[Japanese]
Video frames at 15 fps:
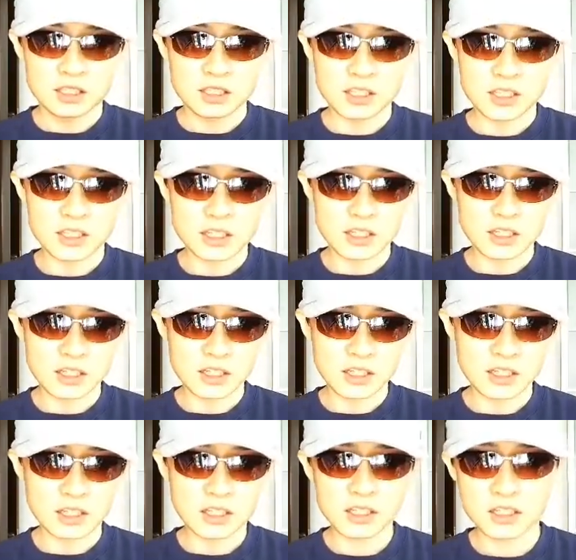
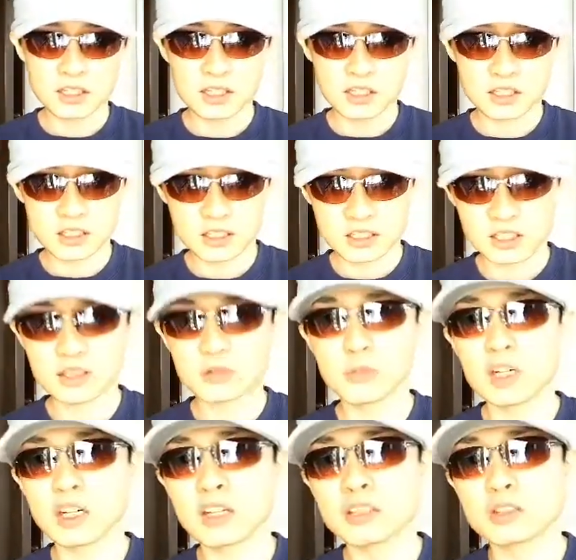で、
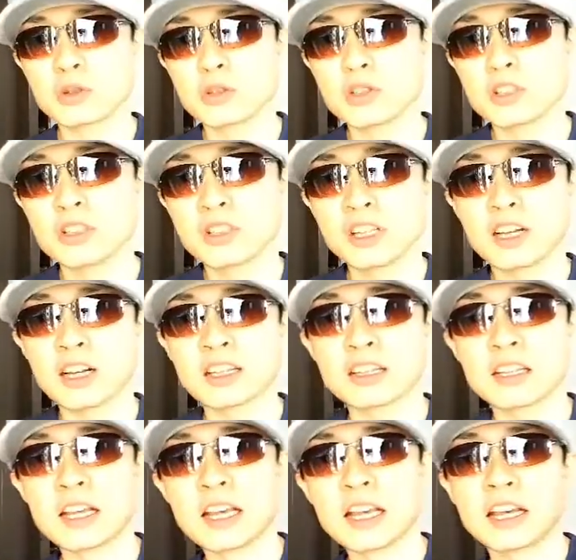まあ、初心者なん
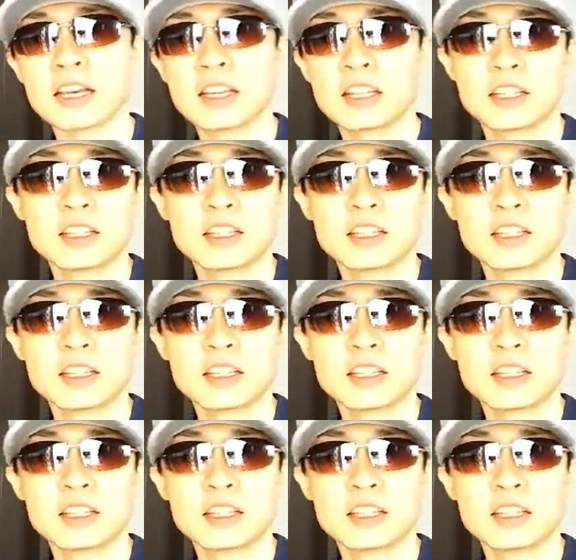で、